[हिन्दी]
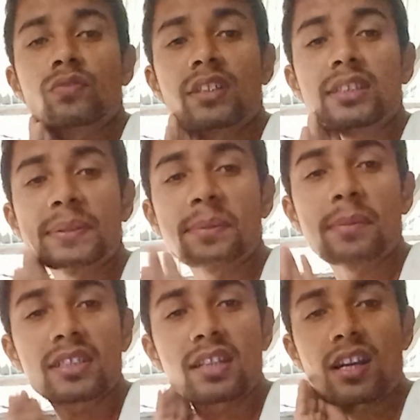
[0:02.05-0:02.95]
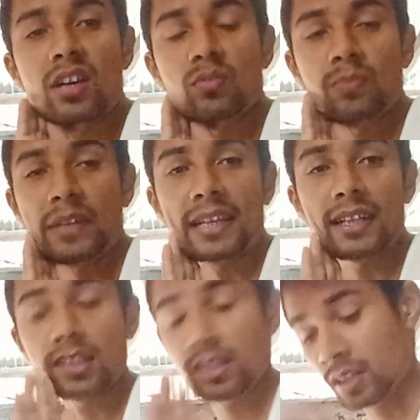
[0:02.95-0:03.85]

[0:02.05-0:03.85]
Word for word: तो फ्रेंड्स अभी मैं जा रहा हूँ मेडिकल